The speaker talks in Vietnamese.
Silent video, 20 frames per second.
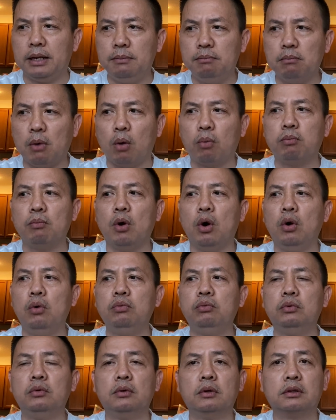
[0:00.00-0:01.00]
một bốn
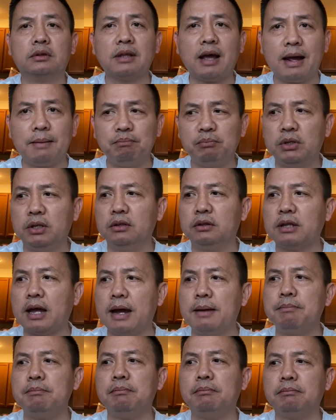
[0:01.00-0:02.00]
tám chín
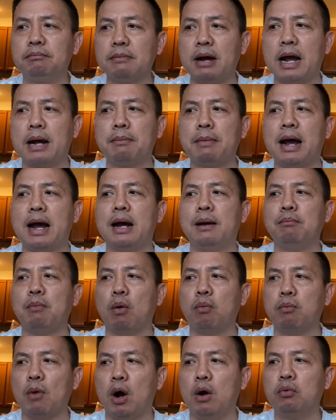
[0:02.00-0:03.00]
tám ba ba
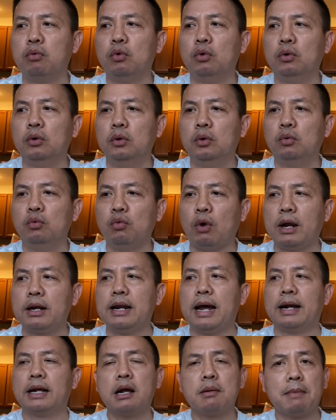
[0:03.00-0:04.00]
một một. Hoặc
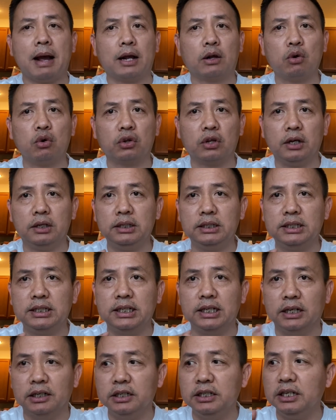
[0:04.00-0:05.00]
là các bạn có thể
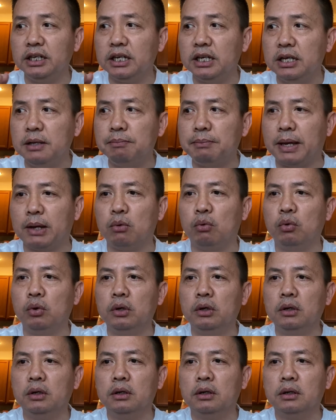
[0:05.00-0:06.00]
gửi email
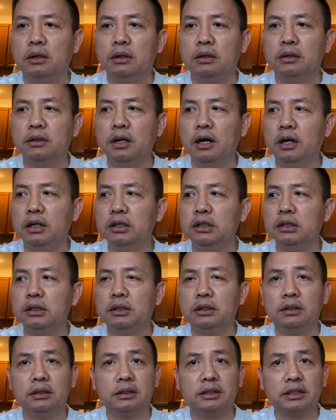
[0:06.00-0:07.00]
đến
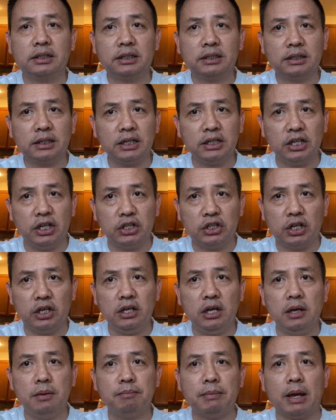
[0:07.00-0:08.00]
cái địa
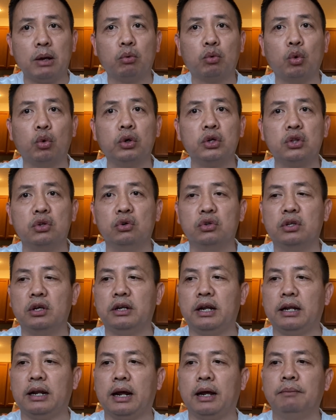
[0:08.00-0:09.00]
chỉ email của cái chương trình
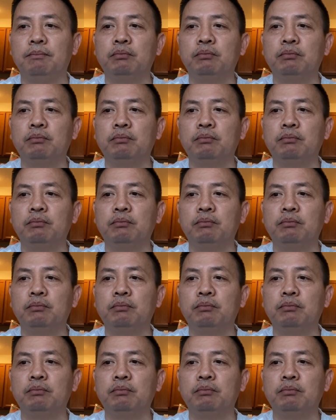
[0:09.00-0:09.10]
này nè: